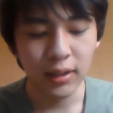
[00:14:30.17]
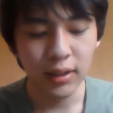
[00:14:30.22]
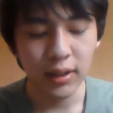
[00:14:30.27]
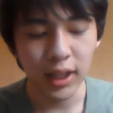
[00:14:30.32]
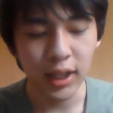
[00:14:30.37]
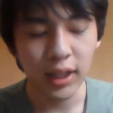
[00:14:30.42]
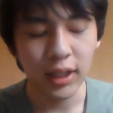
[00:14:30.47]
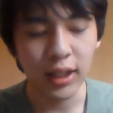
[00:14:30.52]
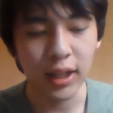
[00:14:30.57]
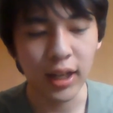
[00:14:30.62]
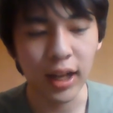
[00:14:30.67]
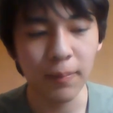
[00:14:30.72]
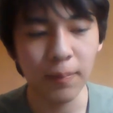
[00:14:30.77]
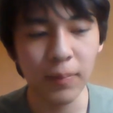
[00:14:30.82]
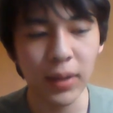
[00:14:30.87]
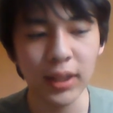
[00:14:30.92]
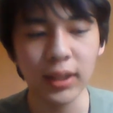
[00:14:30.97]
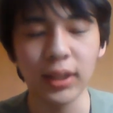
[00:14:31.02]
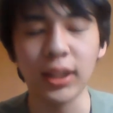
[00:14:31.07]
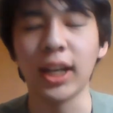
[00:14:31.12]
ね頑
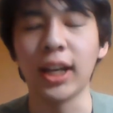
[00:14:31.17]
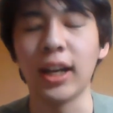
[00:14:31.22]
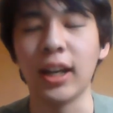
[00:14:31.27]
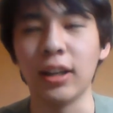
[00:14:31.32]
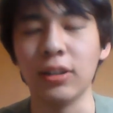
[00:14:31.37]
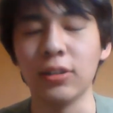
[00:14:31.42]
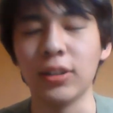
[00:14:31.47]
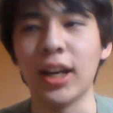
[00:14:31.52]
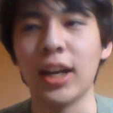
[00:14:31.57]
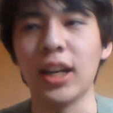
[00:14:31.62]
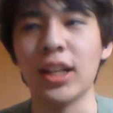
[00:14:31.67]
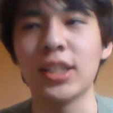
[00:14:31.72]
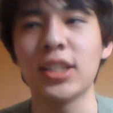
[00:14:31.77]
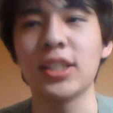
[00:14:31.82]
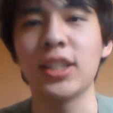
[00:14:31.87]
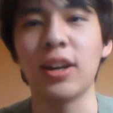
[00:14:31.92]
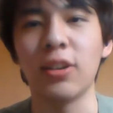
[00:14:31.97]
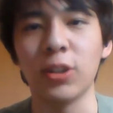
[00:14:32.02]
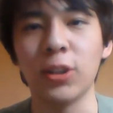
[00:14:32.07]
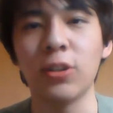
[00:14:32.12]
張ったから受からし
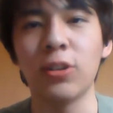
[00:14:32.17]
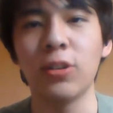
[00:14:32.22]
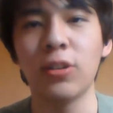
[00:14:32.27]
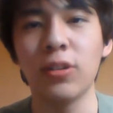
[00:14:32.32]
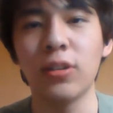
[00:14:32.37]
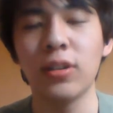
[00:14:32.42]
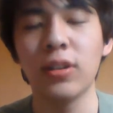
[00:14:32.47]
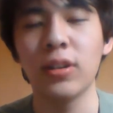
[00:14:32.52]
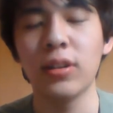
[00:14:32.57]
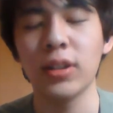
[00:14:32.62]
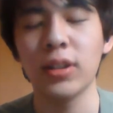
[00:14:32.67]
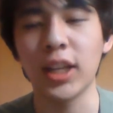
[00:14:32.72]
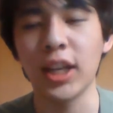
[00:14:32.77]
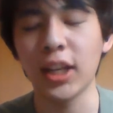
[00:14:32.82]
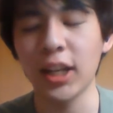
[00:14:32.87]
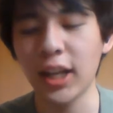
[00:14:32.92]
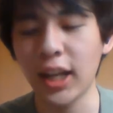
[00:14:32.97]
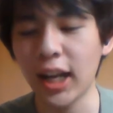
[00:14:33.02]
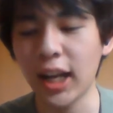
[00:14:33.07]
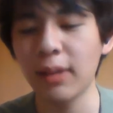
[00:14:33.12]
たろと、
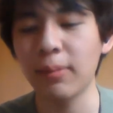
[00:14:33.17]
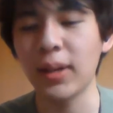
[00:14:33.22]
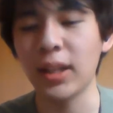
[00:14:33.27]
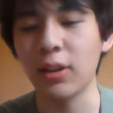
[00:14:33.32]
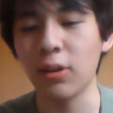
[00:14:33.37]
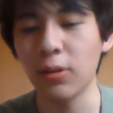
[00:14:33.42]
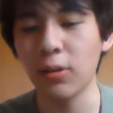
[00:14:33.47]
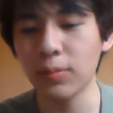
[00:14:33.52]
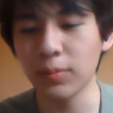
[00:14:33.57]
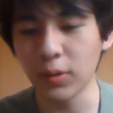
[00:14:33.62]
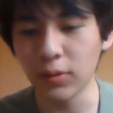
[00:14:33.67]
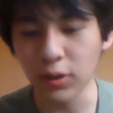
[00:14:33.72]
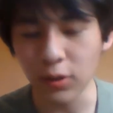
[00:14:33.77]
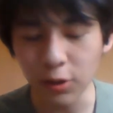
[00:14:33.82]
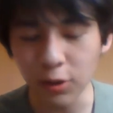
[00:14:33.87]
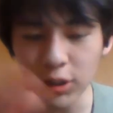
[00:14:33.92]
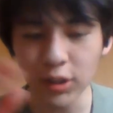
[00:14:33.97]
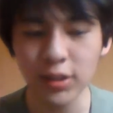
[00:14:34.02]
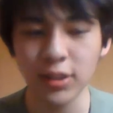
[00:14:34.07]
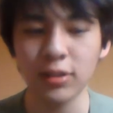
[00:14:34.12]
限界まで
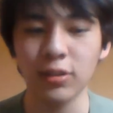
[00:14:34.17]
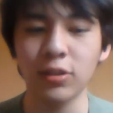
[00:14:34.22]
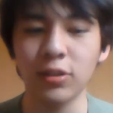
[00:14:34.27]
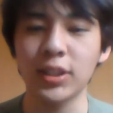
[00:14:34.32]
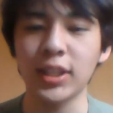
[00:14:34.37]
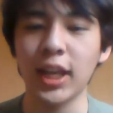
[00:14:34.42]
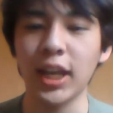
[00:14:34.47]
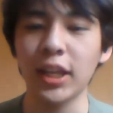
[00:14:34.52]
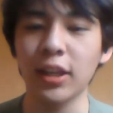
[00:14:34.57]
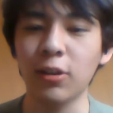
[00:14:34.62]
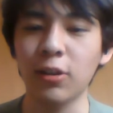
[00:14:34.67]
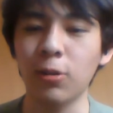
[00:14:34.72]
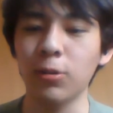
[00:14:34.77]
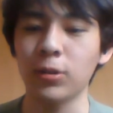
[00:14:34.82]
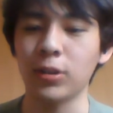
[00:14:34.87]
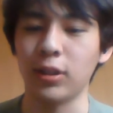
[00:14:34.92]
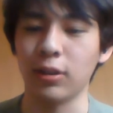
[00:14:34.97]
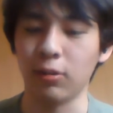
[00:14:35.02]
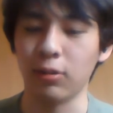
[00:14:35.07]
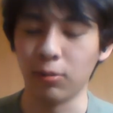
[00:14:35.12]
こいつの最高
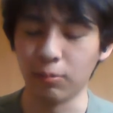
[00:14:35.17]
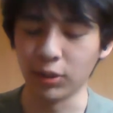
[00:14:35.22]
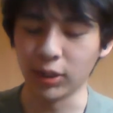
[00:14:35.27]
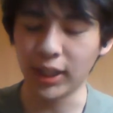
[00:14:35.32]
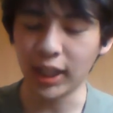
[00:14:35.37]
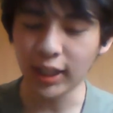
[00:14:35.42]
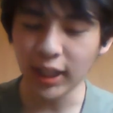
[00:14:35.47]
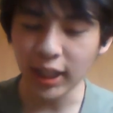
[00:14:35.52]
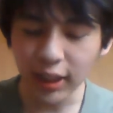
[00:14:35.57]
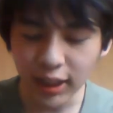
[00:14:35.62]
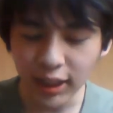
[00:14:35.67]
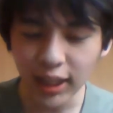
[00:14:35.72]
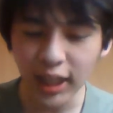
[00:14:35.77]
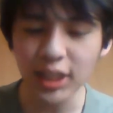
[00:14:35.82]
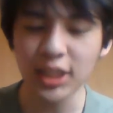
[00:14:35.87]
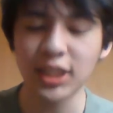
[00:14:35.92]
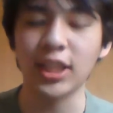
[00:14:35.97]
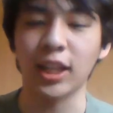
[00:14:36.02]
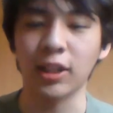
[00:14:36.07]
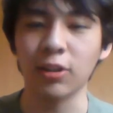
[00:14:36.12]
点をもう叩き出
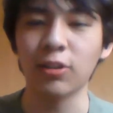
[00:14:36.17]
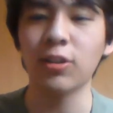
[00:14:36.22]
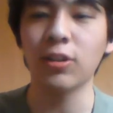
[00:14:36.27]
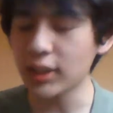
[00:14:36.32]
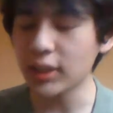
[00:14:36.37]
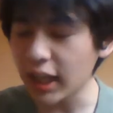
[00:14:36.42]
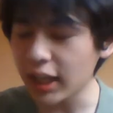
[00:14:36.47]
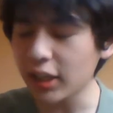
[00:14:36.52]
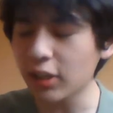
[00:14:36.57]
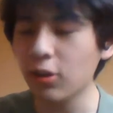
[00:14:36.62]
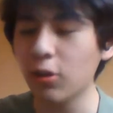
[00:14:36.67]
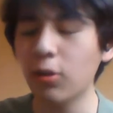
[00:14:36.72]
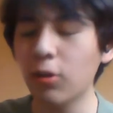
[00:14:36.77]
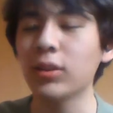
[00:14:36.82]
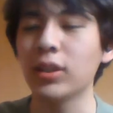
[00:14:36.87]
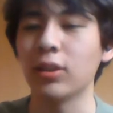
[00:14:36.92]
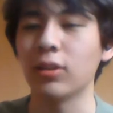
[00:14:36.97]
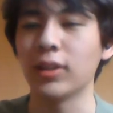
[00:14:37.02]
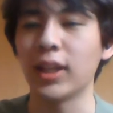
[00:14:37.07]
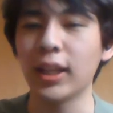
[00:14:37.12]
したと、最高
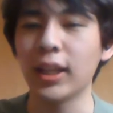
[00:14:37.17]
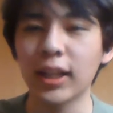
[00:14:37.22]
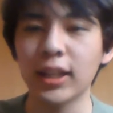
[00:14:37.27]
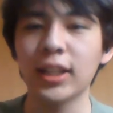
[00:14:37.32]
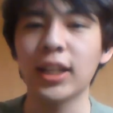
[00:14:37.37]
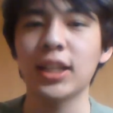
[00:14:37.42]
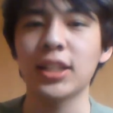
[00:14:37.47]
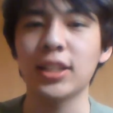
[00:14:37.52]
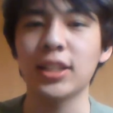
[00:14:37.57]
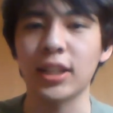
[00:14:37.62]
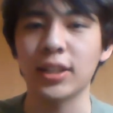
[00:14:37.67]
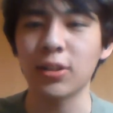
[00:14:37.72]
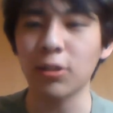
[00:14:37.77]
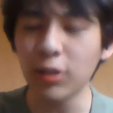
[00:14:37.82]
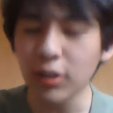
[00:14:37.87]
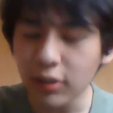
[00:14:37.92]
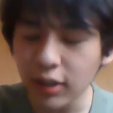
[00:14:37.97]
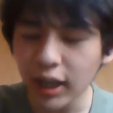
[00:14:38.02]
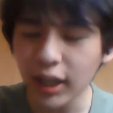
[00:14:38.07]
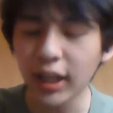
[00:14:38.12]
点を叩き出した、そ
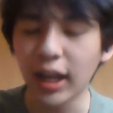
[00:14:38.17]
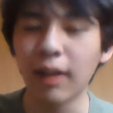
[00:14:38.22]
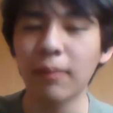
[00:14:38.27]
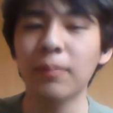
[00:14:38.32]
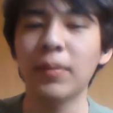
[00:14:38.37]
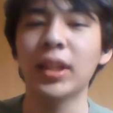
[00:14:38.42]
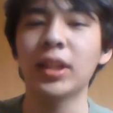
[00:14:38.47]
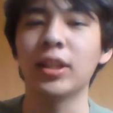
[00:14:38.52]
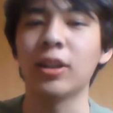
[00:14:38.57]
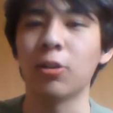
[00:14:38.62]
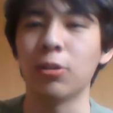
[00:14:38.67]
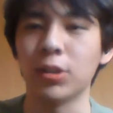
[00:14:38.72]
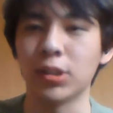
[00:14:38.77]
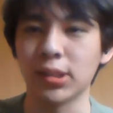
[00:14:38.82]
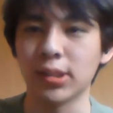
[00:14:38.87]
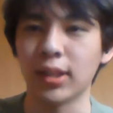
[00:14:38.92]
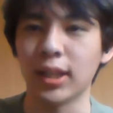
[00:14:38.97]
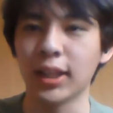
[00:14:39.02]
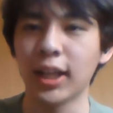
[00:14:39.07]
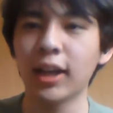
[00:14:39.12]
れぐらい頑張ったこい
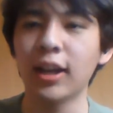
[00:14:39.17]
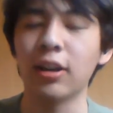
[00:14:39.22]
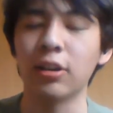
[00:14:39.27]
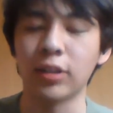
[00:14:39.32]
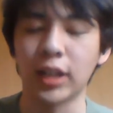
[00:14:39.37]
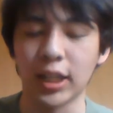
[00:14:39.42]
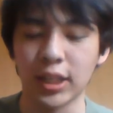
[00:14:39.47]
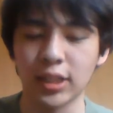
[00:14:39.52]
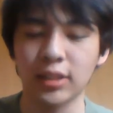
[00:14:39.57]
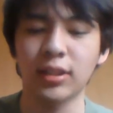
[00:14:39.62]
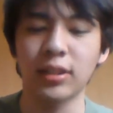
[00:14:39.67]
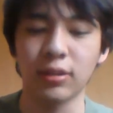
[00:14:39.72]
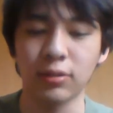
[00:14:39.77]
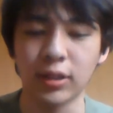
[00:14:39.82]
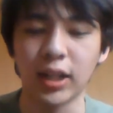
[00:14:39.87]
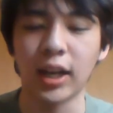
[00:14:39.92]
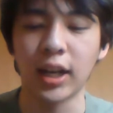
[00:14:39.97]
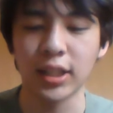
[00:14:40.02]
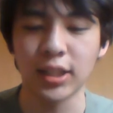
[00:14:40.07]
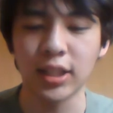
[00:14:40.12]
つはだから受
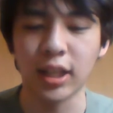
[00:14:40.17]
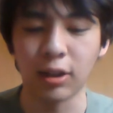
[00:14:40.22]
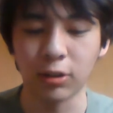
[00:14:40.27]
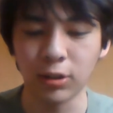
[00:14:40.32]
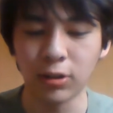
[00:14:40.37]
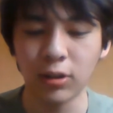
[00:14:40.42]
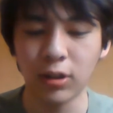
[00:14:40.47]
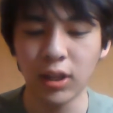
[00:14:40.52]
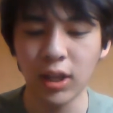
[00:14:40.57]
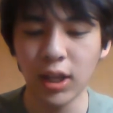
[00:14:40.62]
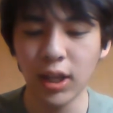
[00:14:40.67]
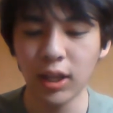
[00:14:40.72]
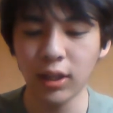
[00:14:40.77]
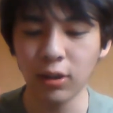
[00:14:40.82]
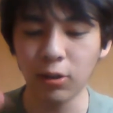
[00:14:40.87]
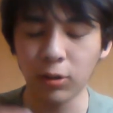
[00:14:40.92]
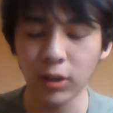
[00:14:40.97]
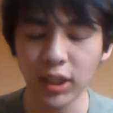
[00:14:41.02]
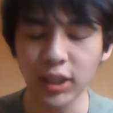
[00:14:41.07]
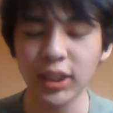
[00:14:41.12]
からしたのと。
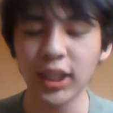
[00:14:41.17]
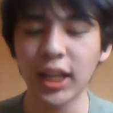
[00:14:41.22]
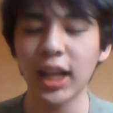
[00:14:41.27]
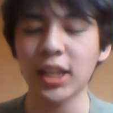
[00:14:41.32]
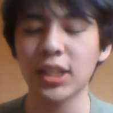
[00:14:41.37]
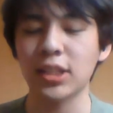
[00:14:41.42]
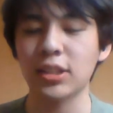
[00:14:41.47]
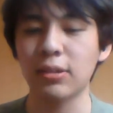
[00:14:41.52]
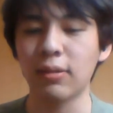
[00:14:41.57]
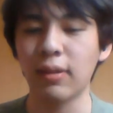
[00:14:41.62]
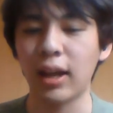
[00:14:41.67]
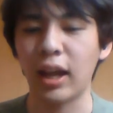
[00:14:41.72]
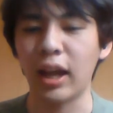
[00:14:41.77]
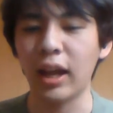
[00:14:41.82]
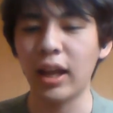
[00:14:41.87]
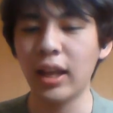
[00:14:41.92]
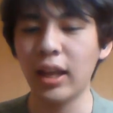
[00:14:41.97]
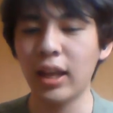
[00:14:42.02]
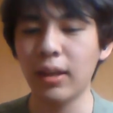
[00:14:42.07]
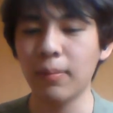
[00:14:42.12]
で俺に関しては
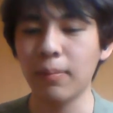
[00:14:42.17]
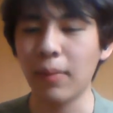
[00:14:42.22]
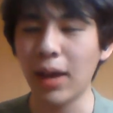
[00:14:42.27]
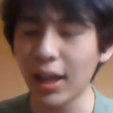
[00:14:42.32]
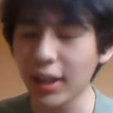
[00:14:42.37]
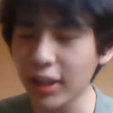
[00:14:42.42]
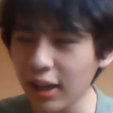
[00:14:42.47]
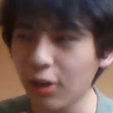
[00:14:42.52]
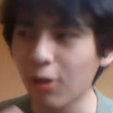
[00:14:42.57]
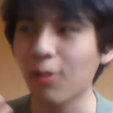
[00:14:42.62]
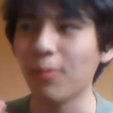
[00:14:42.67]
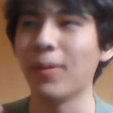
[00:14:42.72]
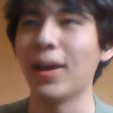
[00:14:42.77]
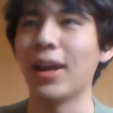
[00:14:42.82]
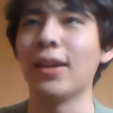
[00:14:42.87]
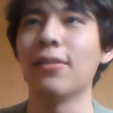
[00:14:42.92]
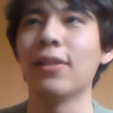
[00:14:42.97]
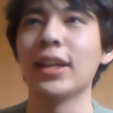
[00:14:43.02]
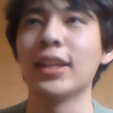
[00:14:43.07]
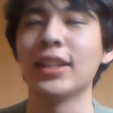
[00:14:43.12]
まだお
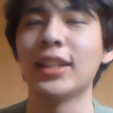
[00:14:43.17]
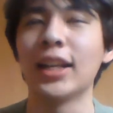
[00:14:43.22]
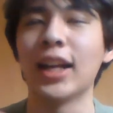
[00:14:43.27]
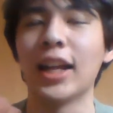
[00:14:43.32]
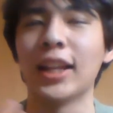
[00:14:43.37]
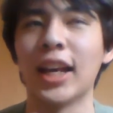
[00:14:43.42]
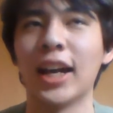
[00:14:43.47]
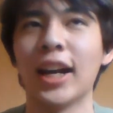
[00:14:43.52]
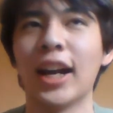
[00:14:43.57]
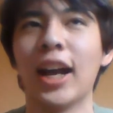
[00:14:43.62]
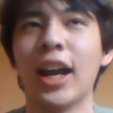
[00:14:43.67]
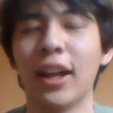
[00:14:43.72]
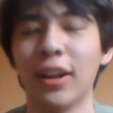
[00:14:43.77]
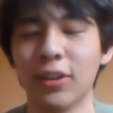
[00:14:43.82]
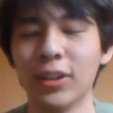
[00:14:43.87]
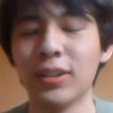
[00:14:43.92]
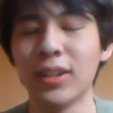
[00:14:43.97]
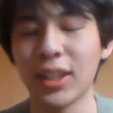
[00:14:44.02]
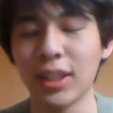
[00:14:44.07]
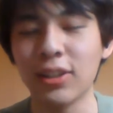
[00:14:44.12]
前は行かなあかんやろって、